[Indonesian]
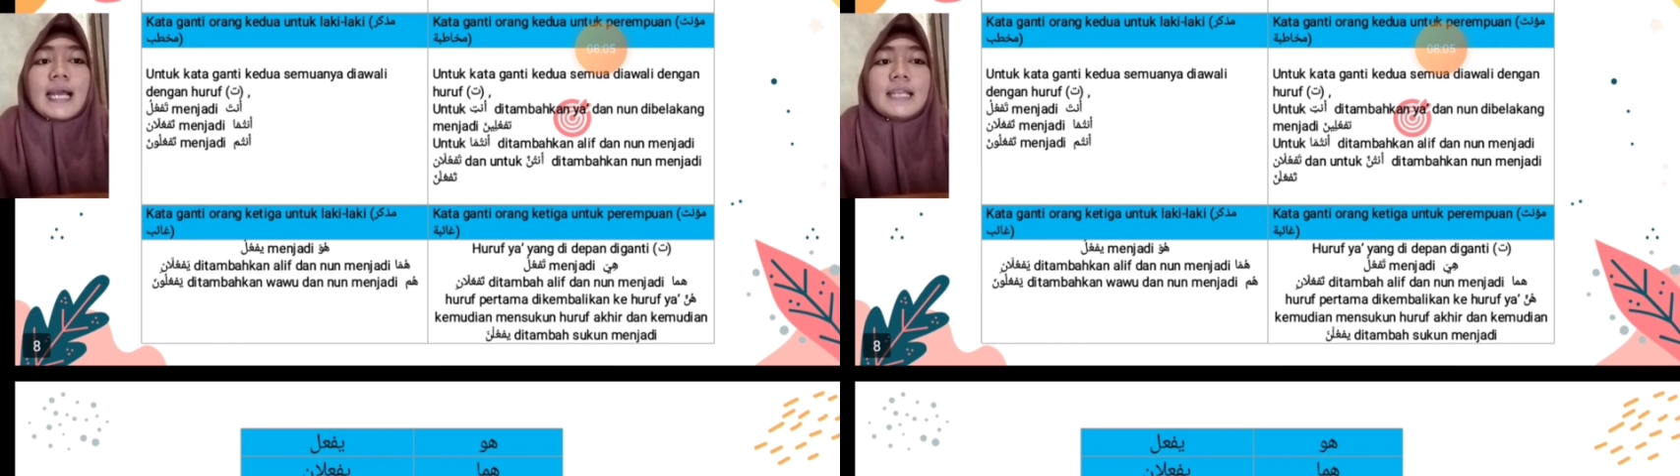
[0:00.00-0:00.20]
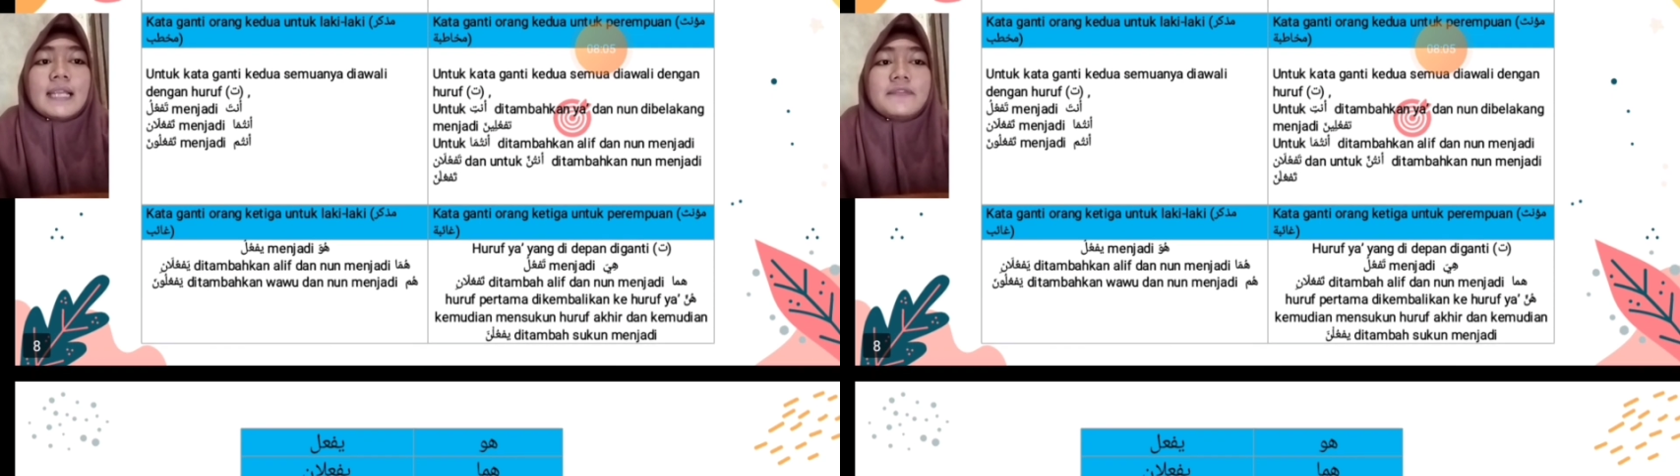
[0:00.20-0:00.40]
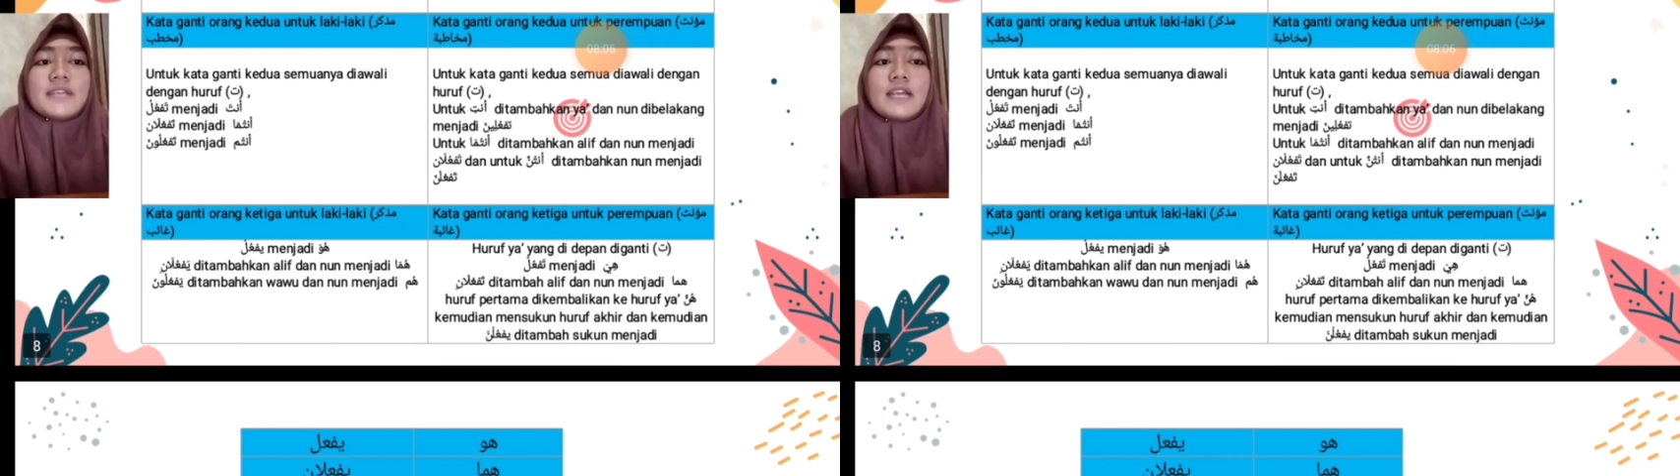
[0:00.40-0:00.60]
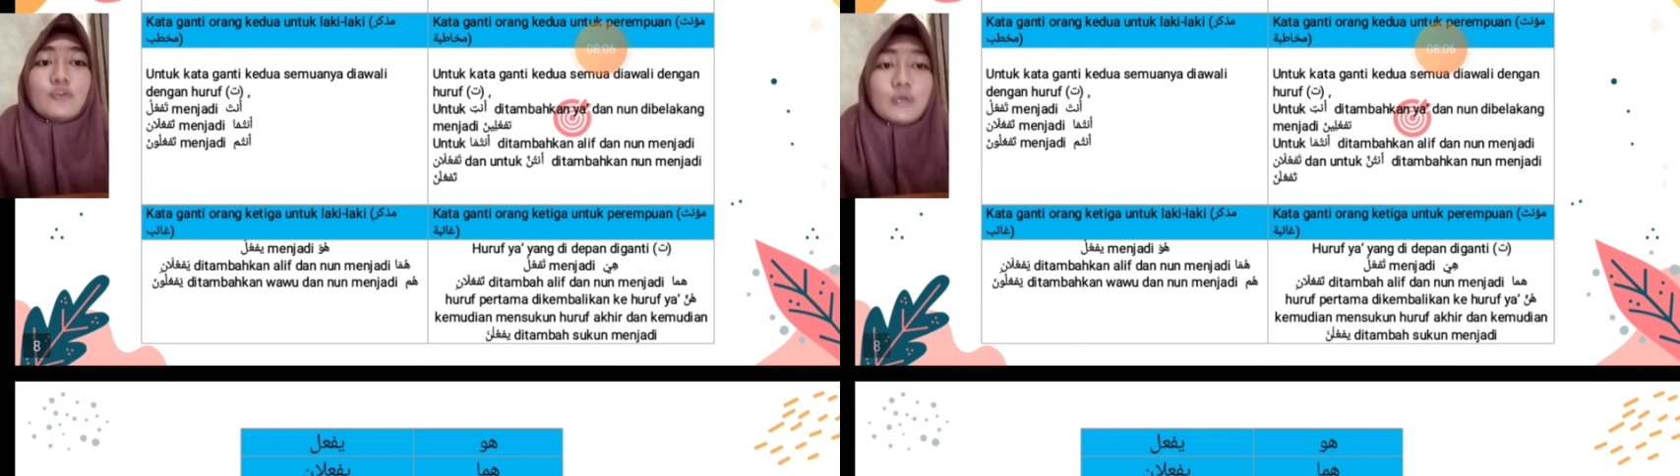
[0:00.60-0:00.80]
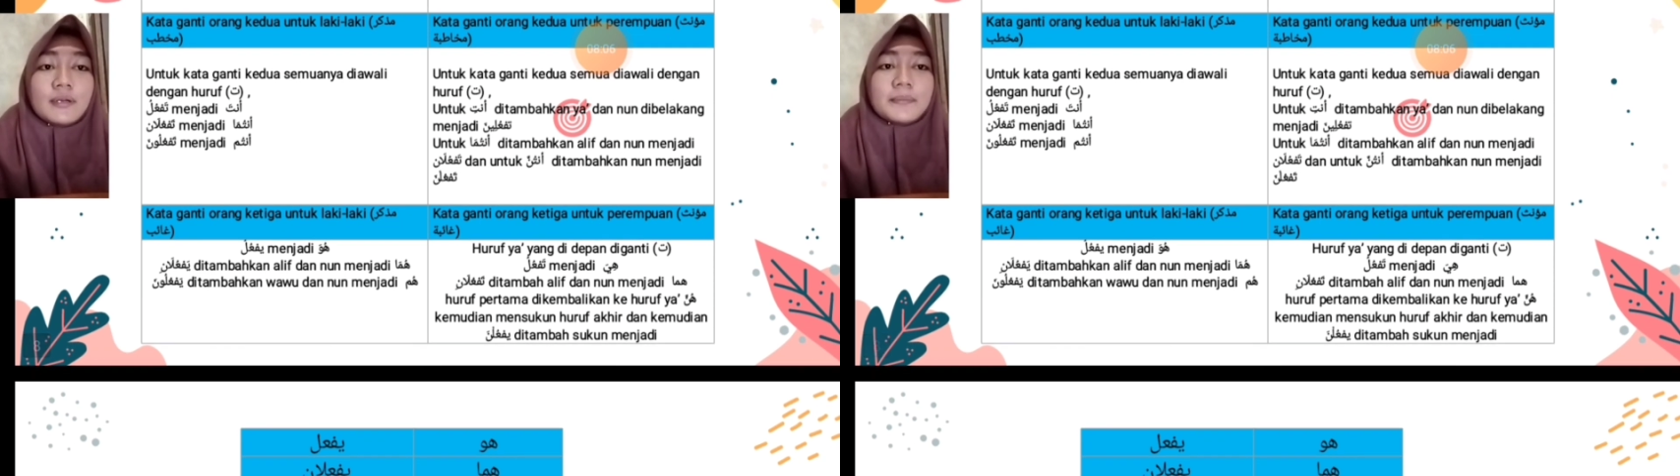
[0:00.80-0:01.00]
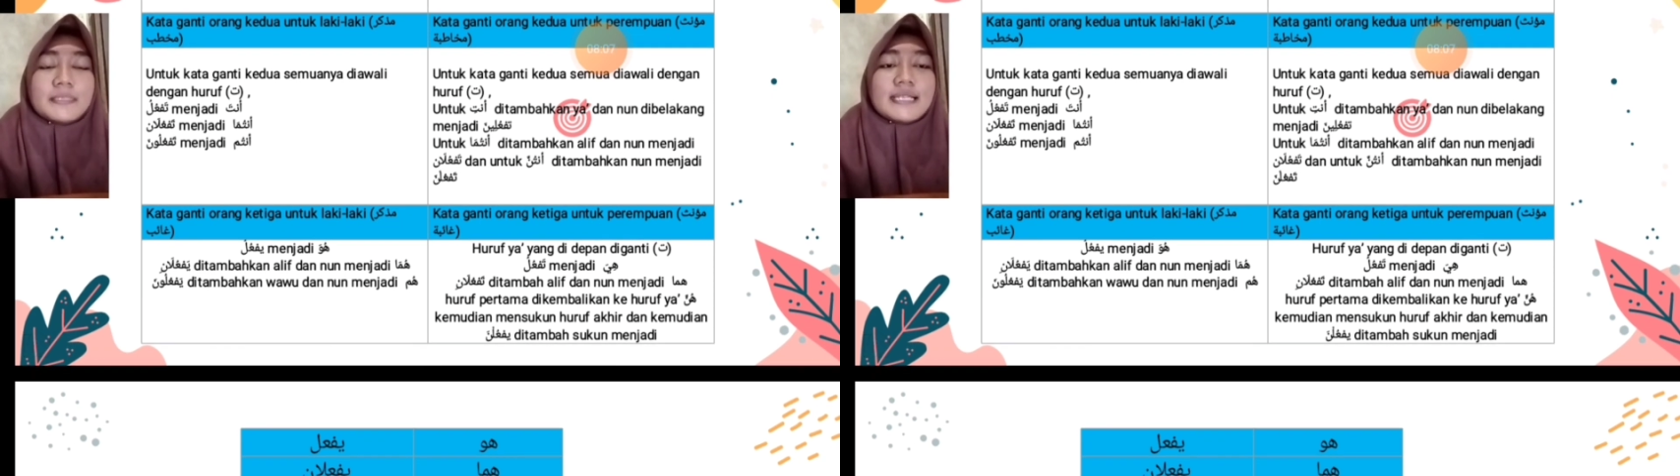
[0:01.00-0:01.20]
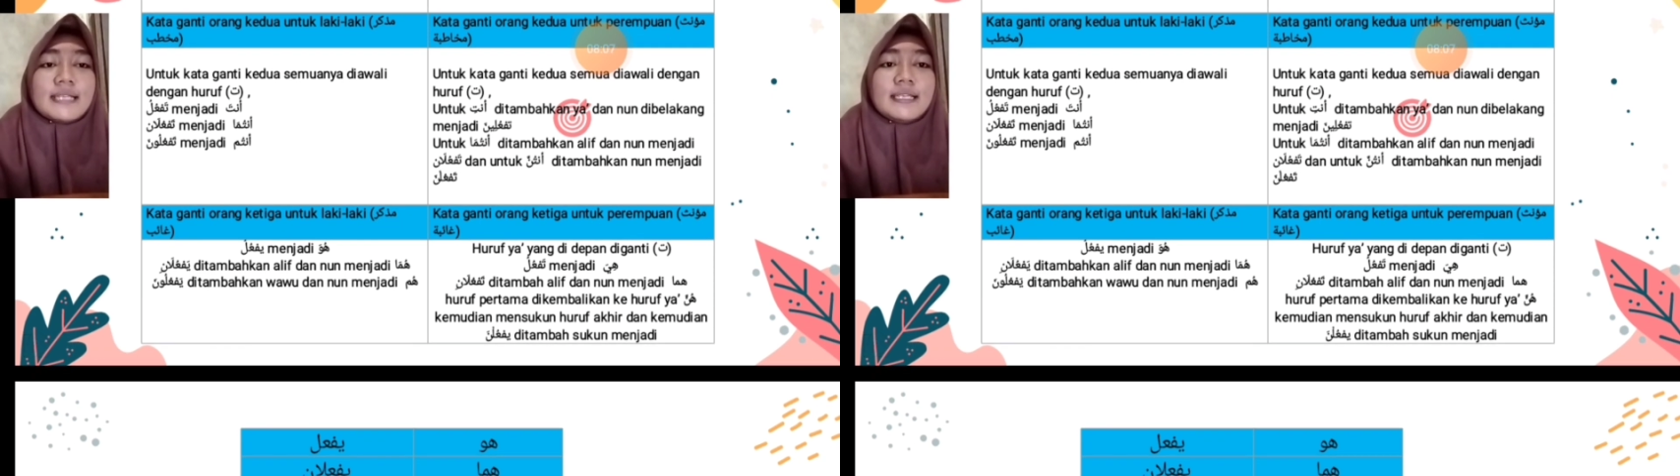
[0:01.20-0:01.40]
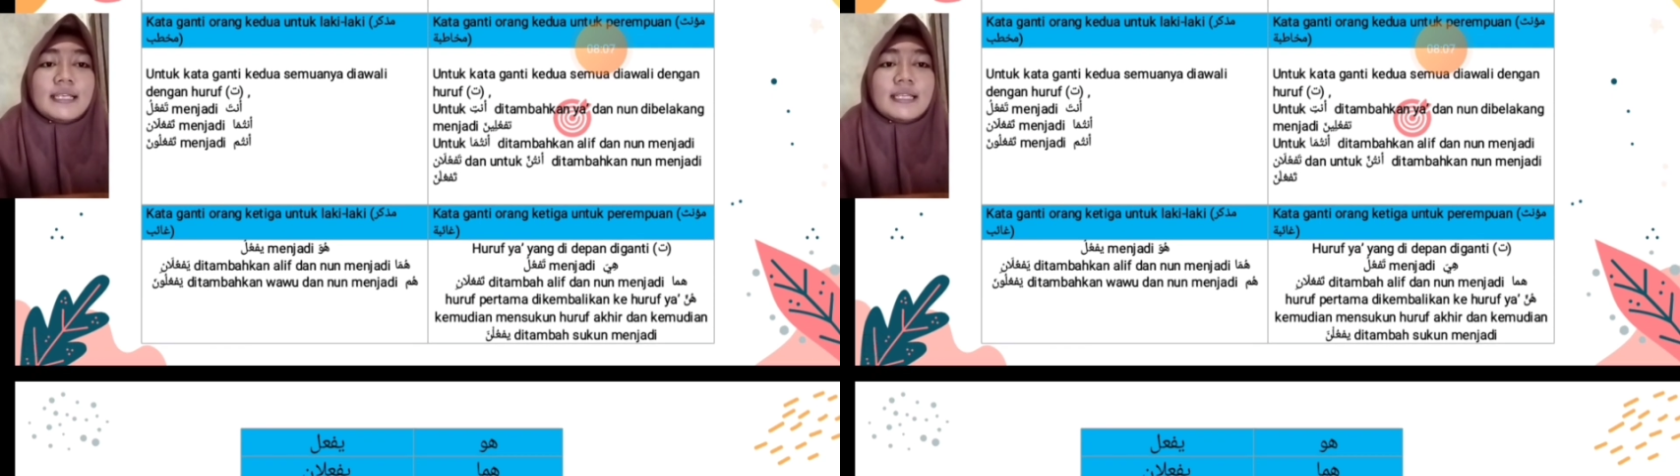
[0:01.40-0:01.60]
alif dan nun
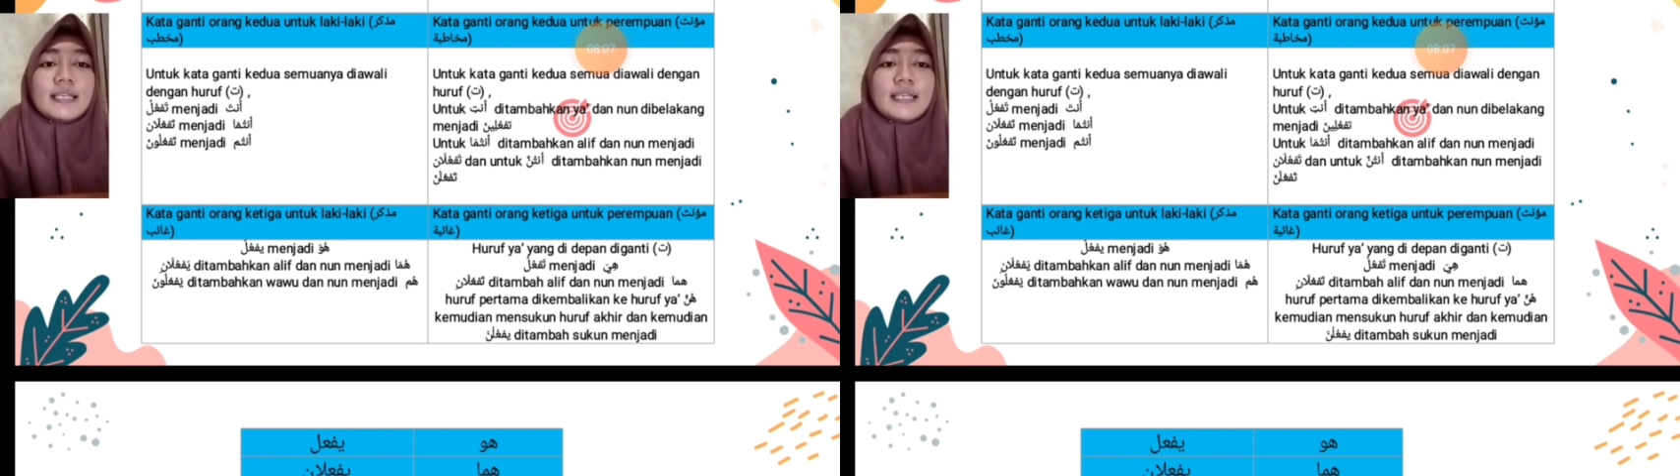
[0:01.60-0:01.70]
menjadi